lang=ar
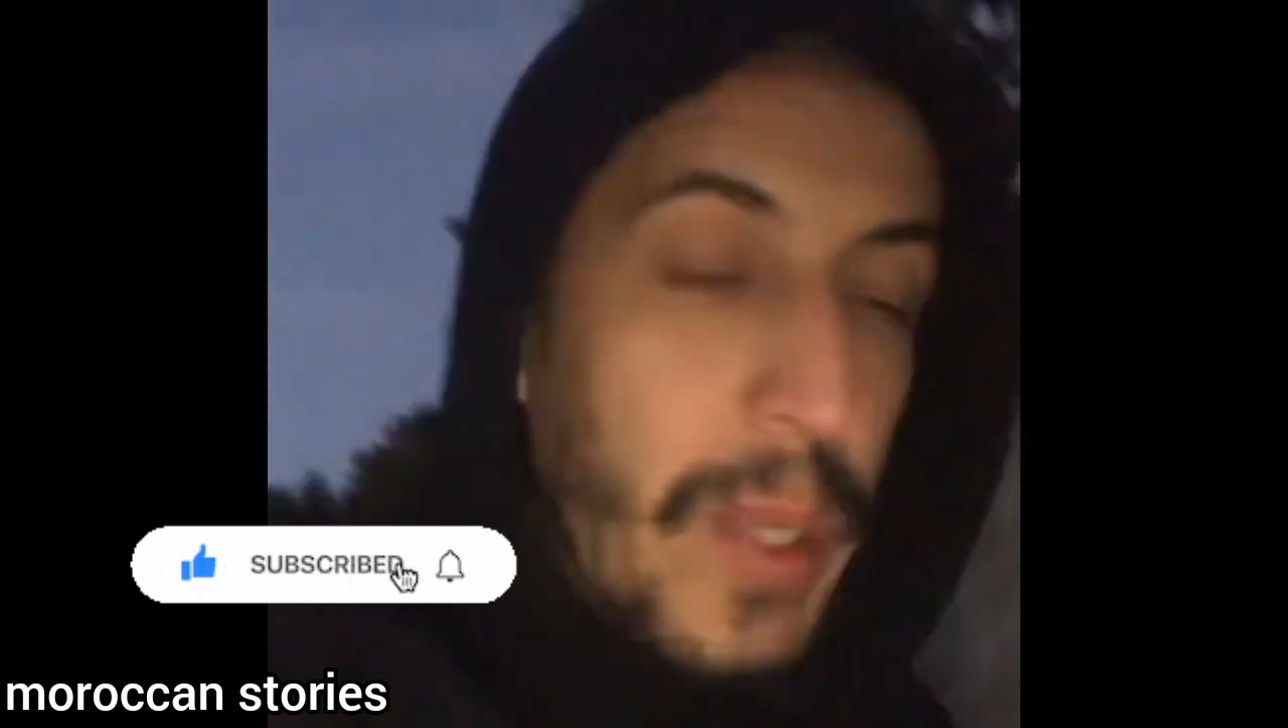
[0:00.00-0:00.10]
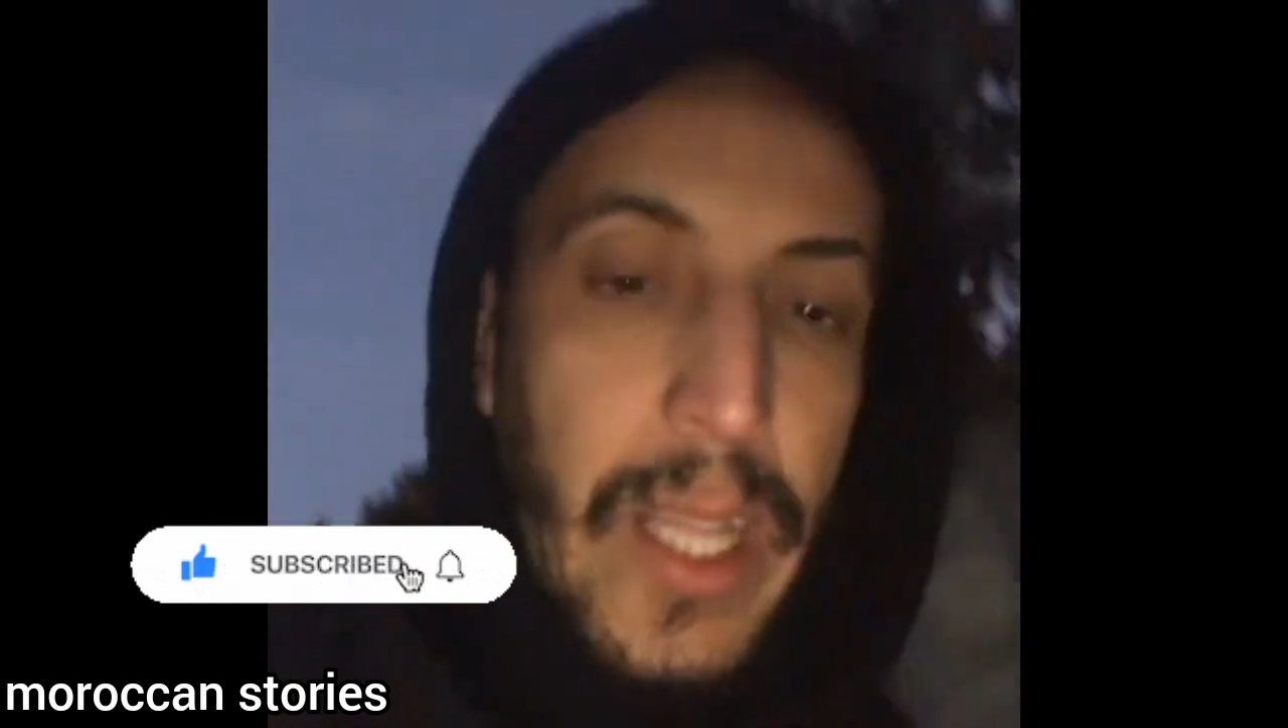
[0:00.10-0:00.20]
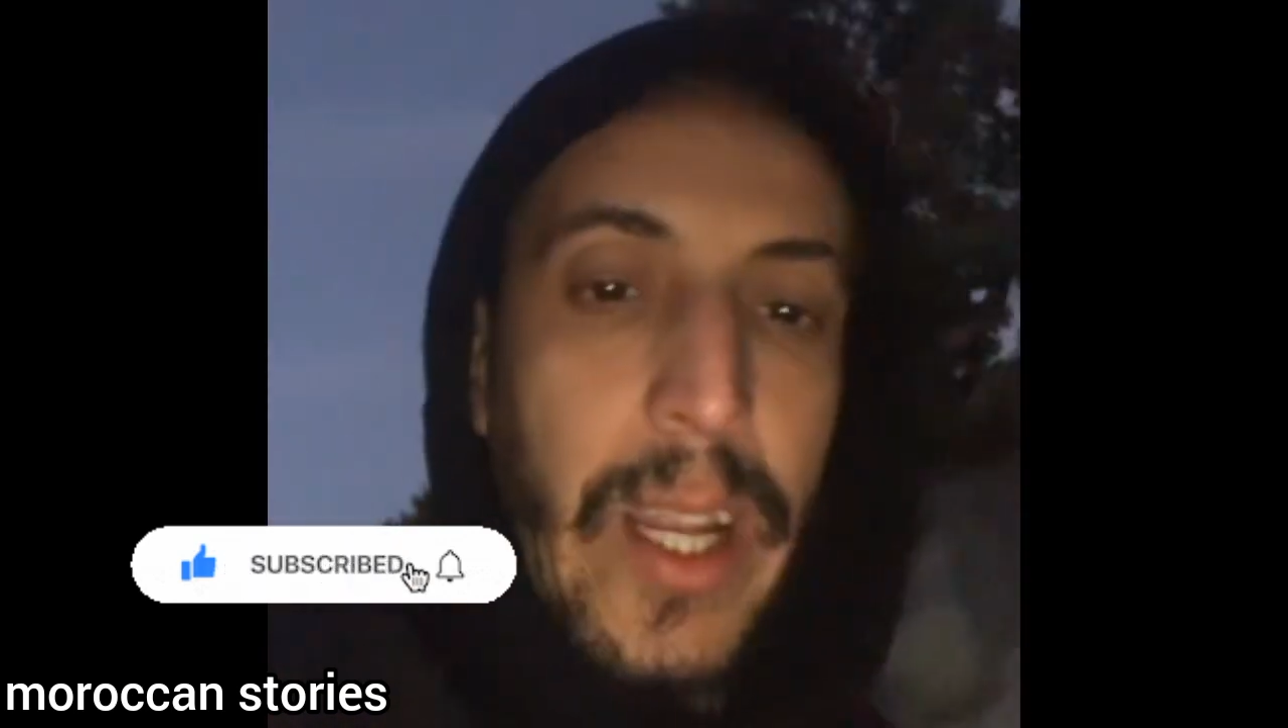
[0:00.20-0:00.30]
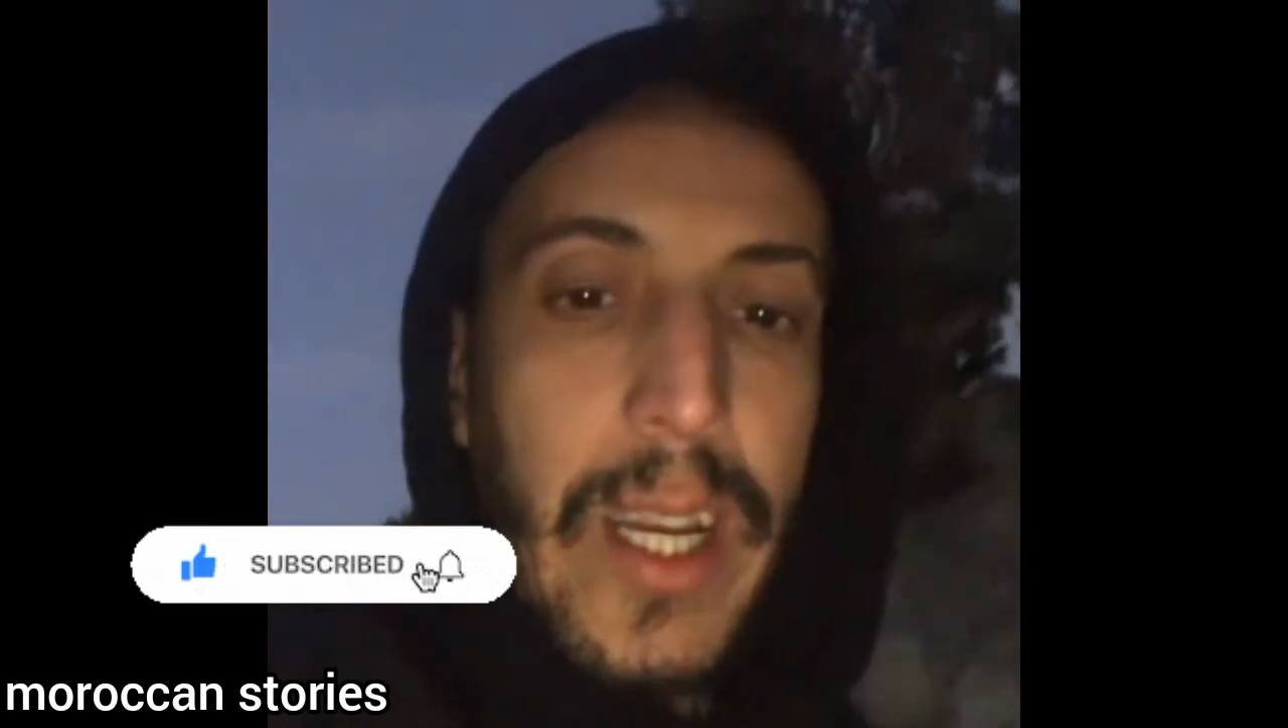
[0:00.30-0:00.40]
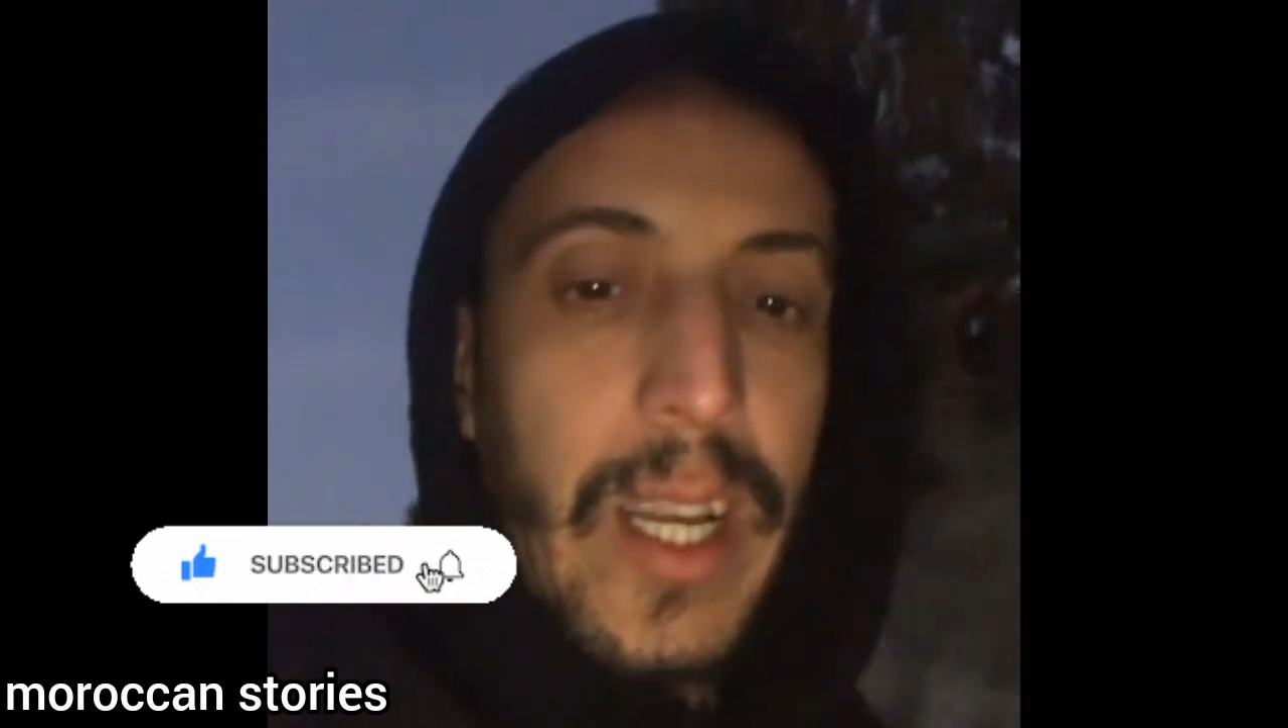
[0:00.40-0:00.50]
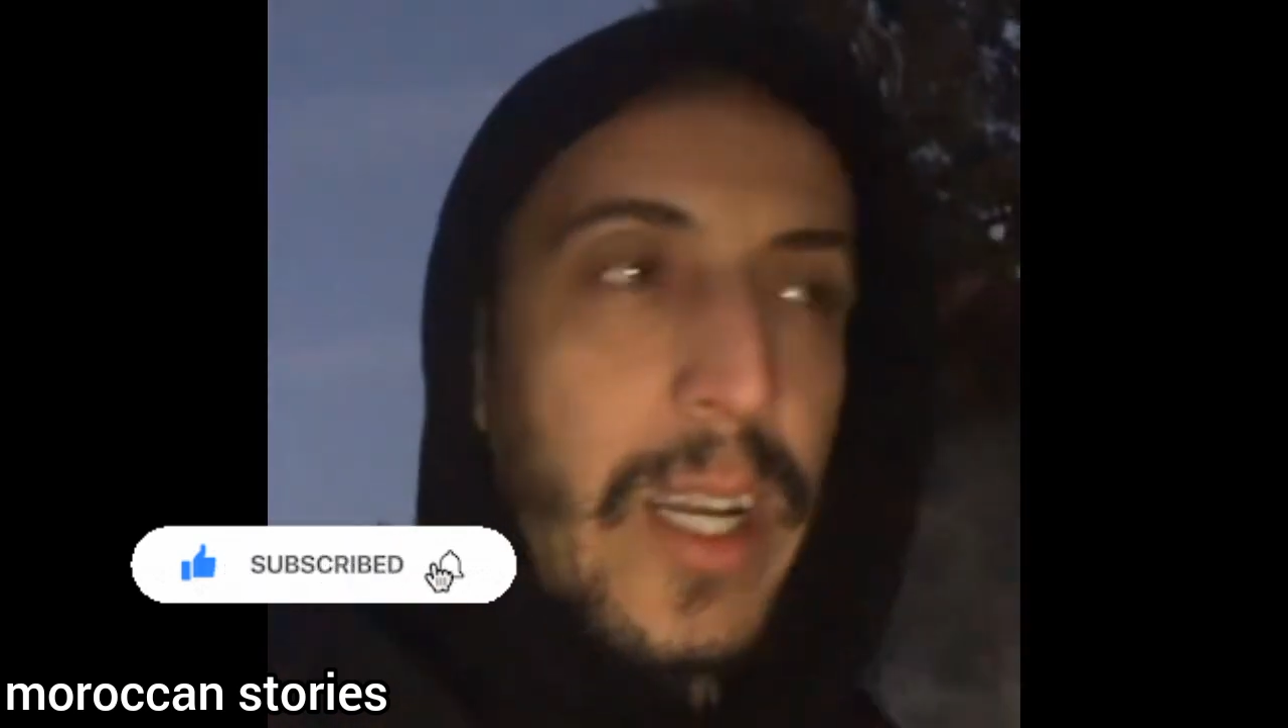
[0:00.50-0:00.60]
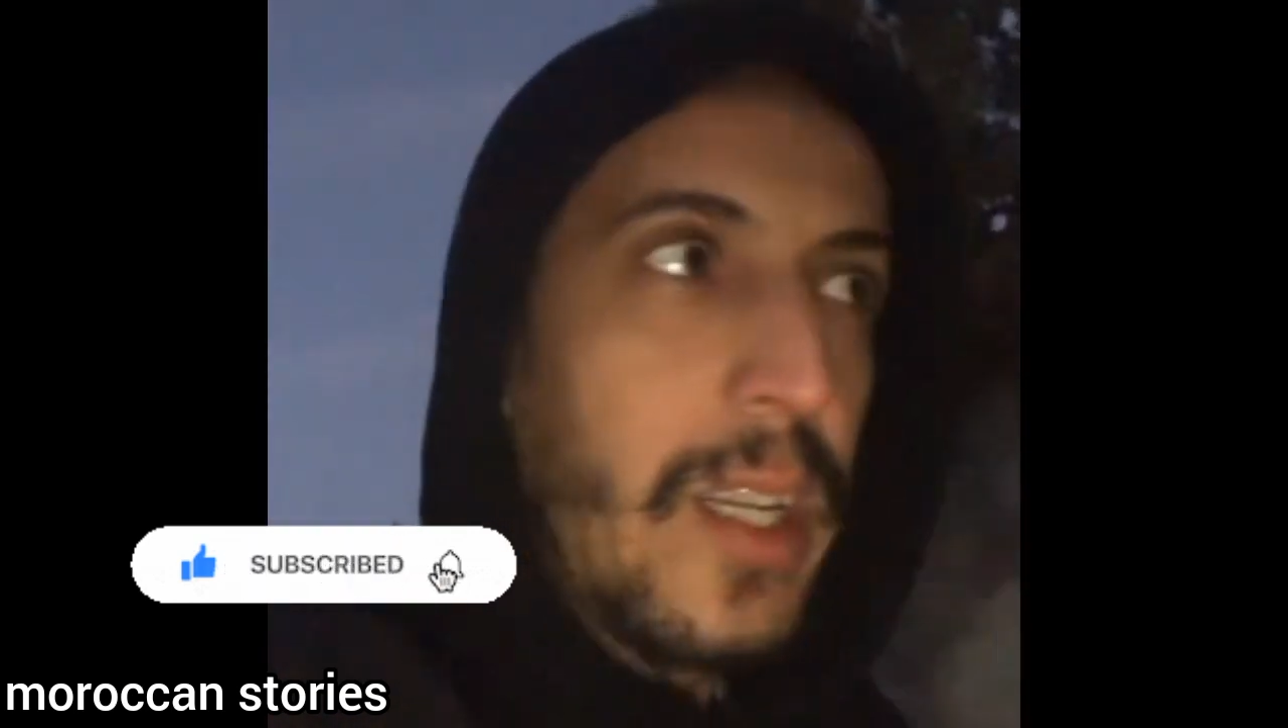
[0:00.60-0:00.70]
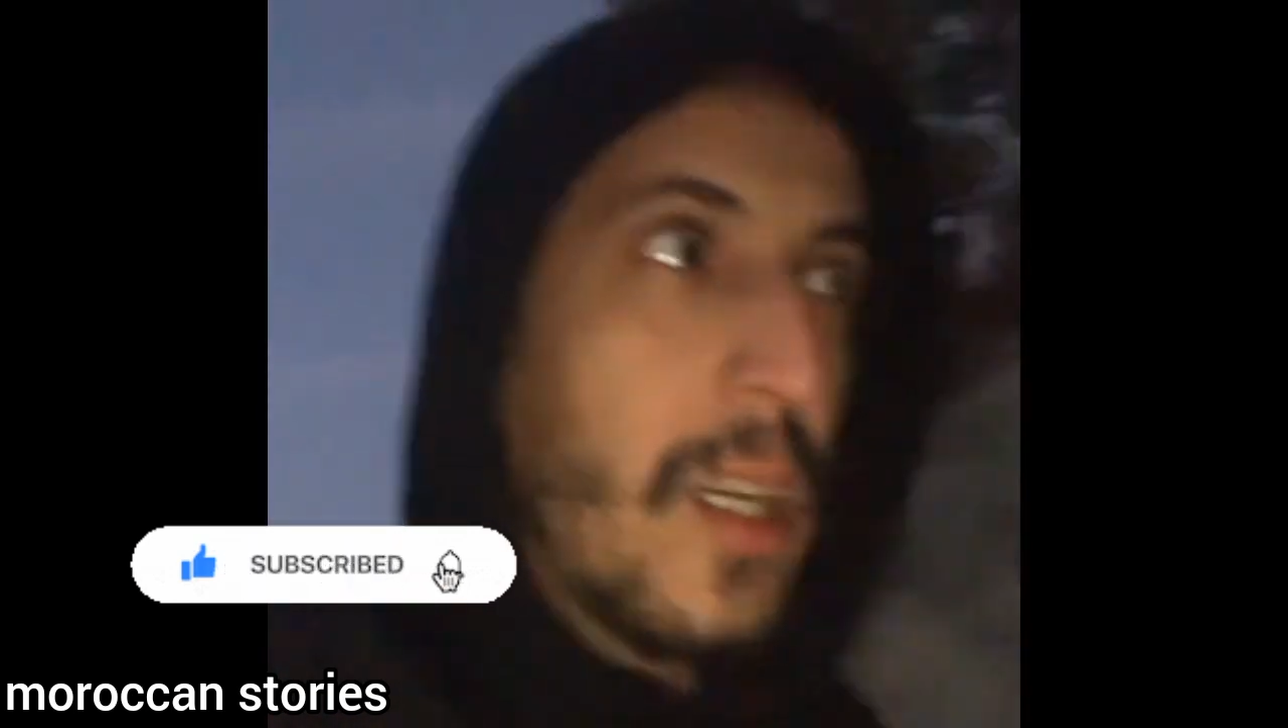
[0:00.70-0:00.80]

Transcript: الطريقه هذه